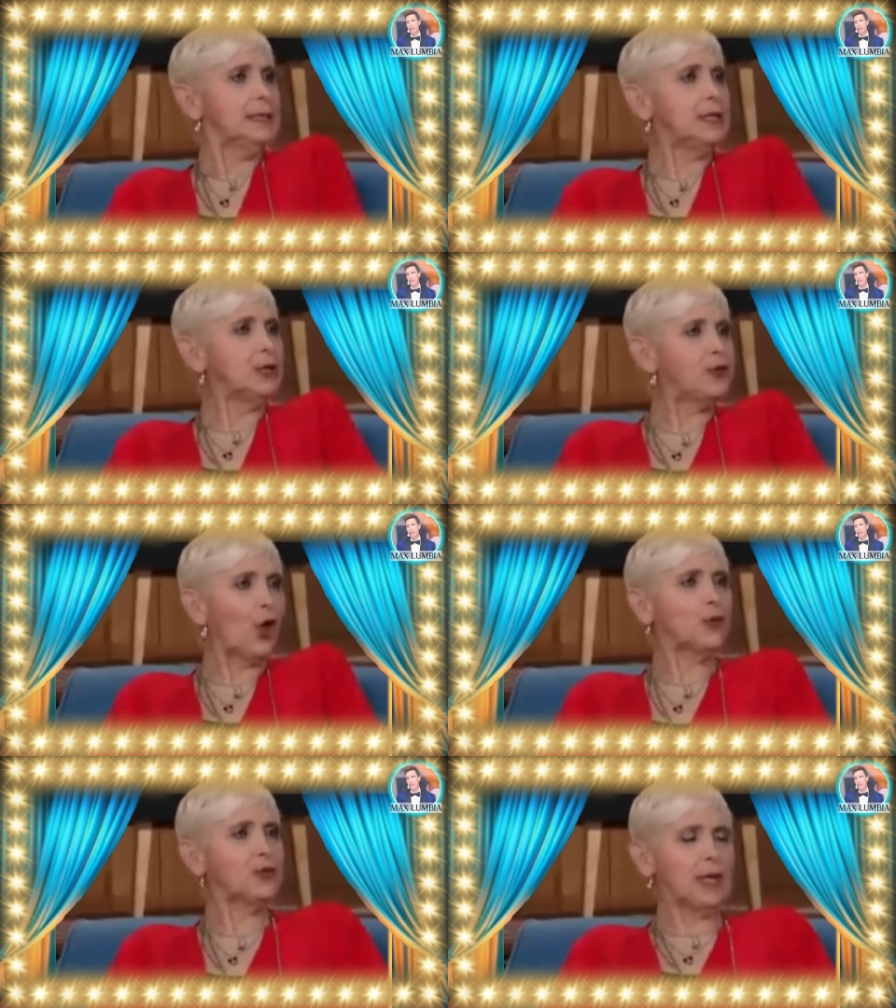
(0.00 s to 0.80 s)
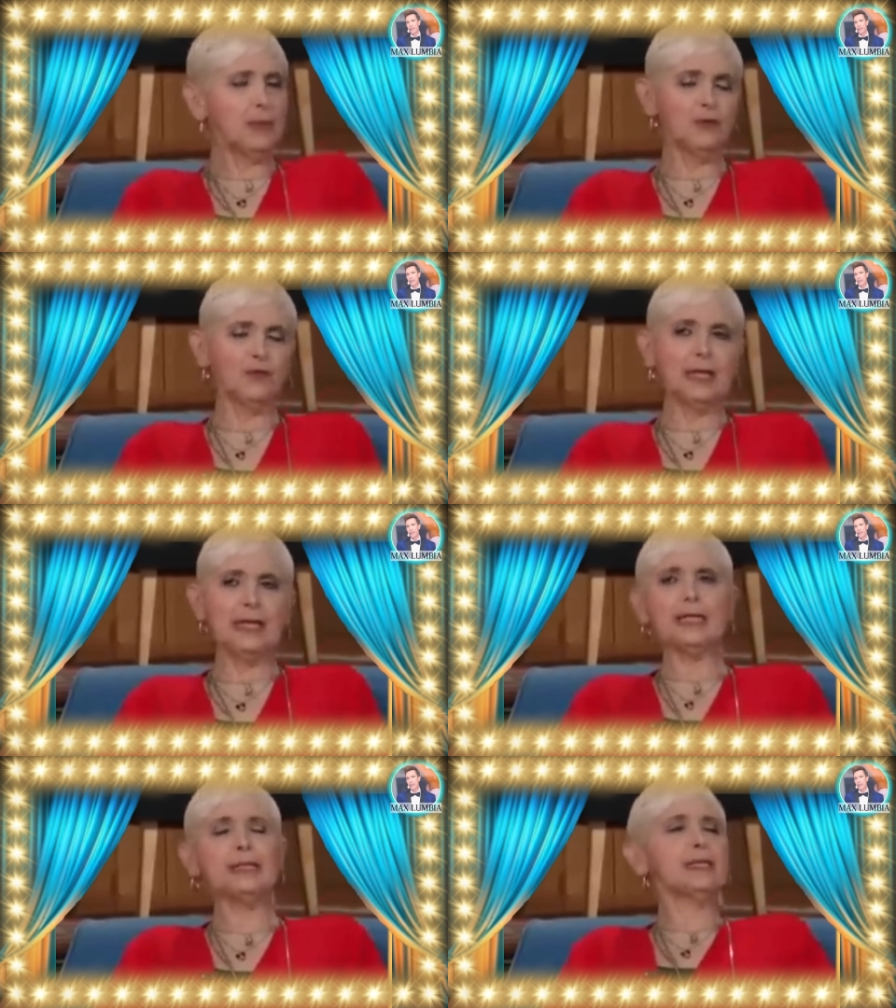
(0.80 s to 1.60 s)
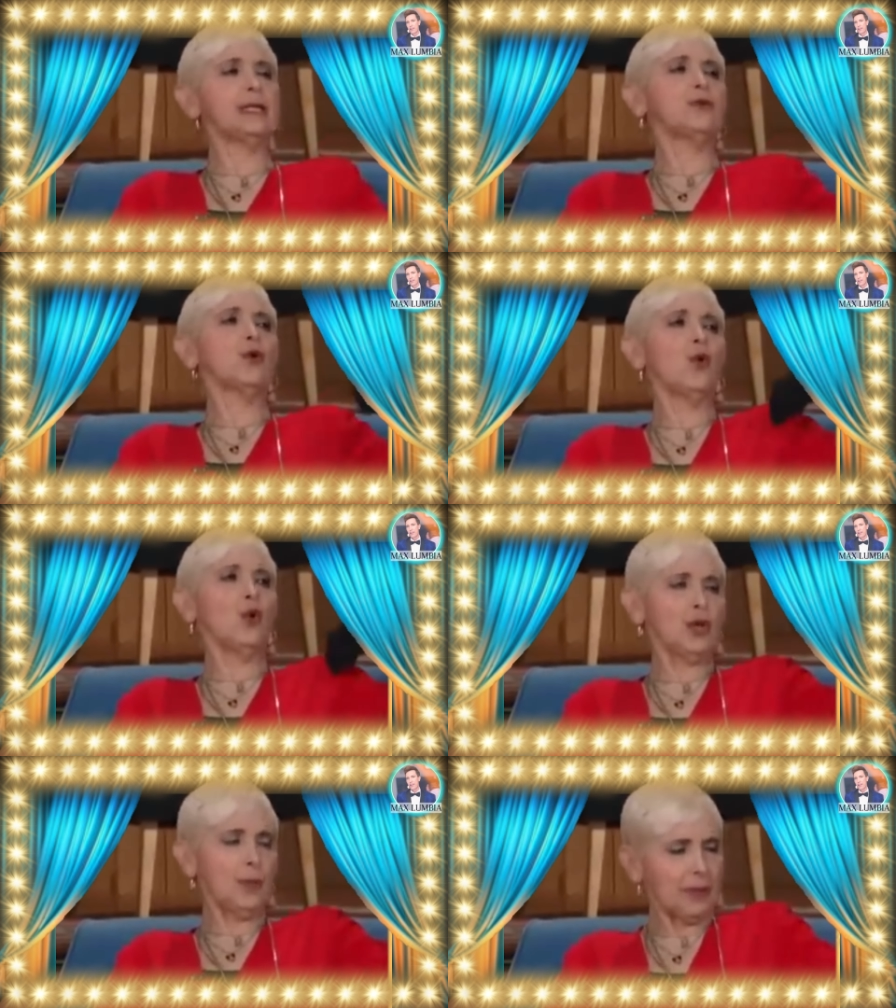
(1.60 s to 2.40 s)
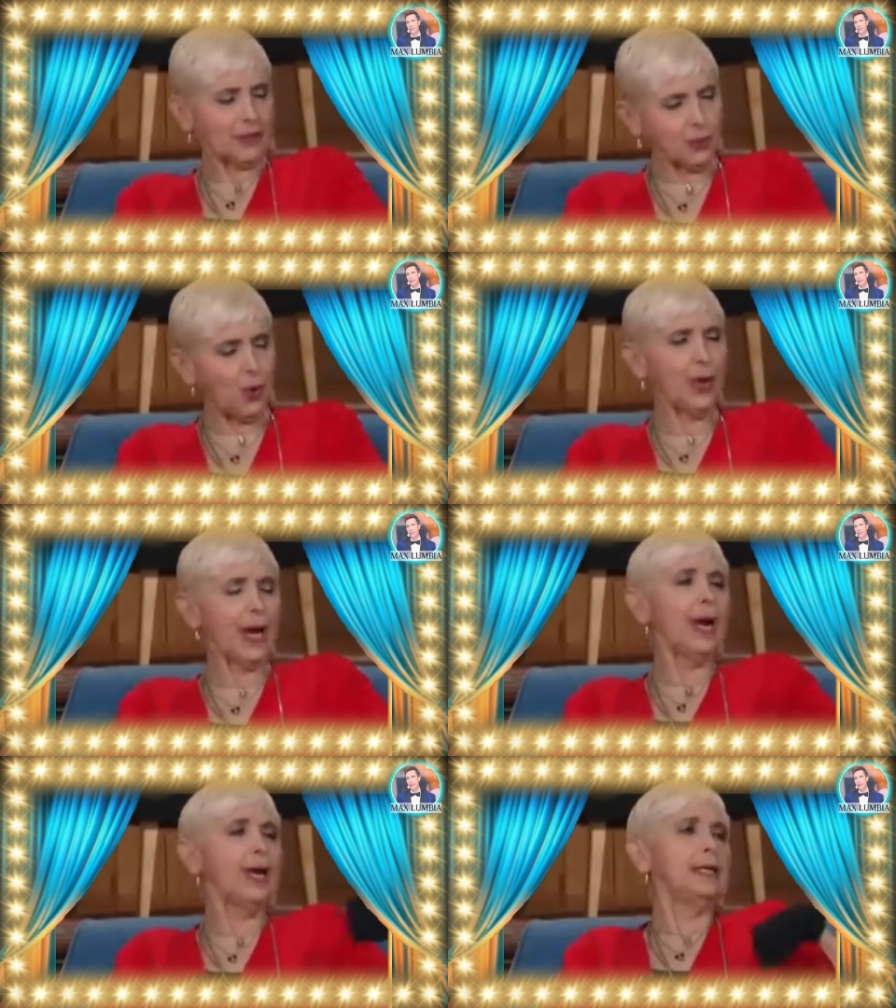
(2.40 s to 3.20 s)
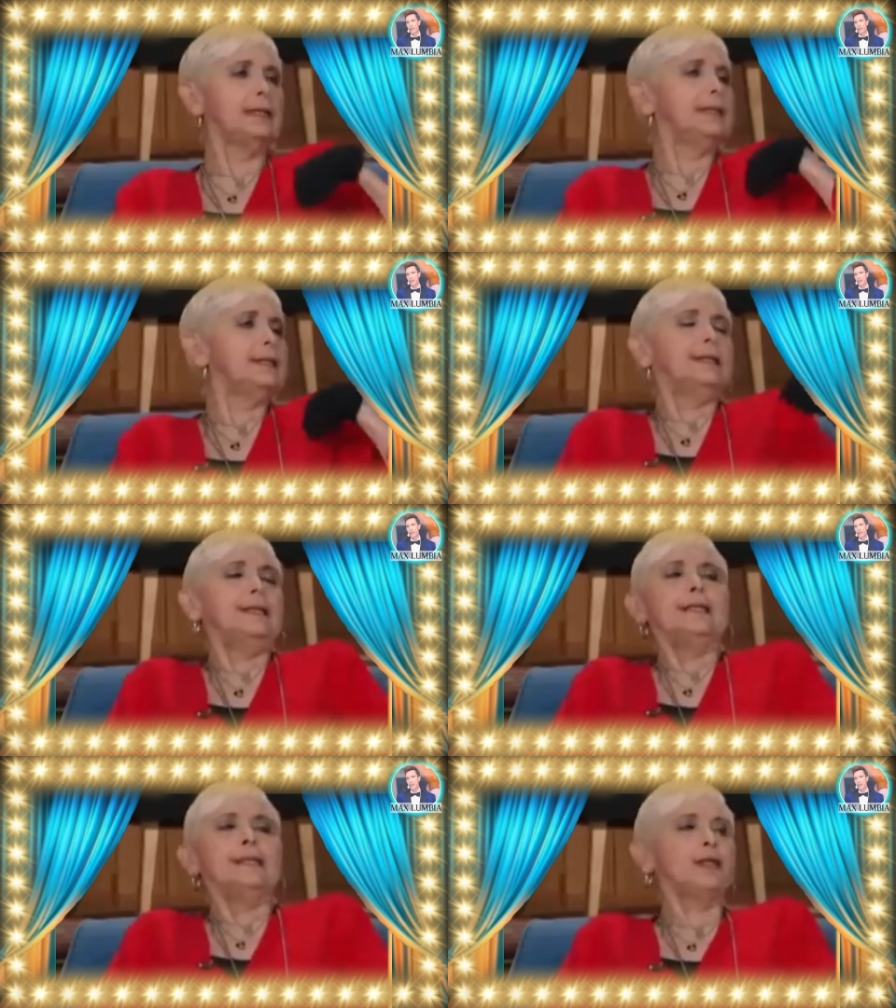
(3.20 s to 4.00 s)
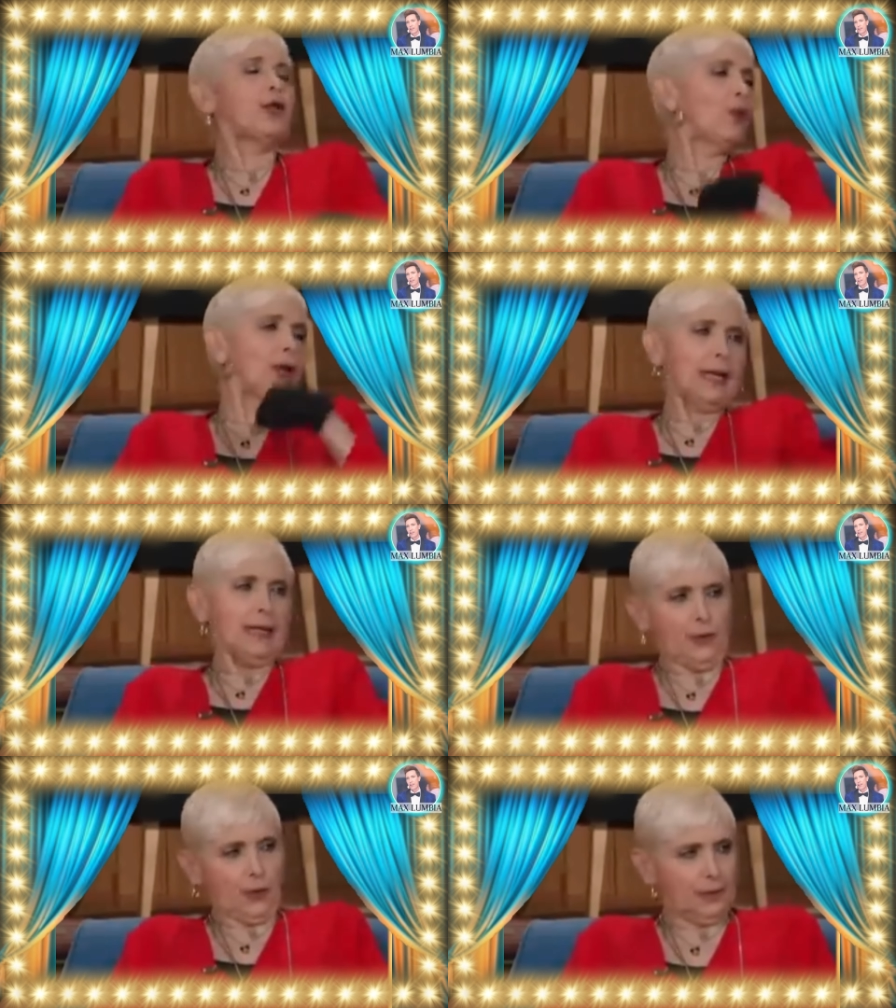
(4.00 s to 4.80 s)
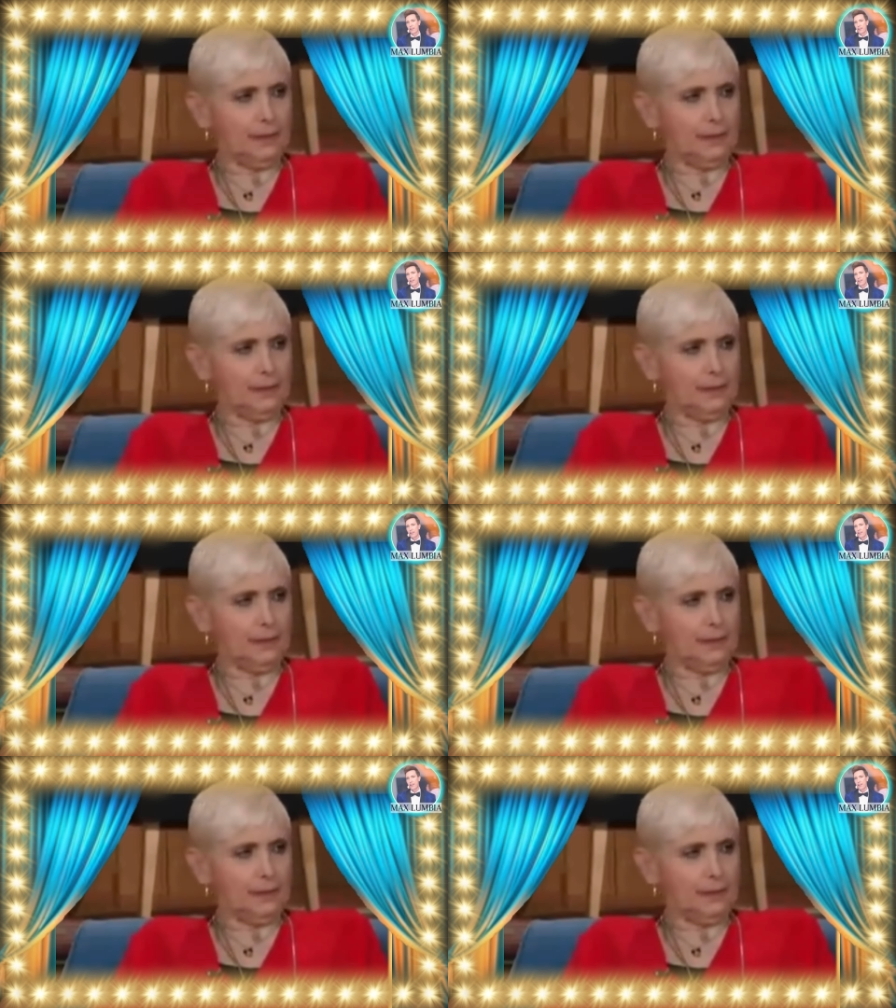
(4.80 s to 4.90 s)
Y todos éramos felices, entró otra persona y todo era lindo.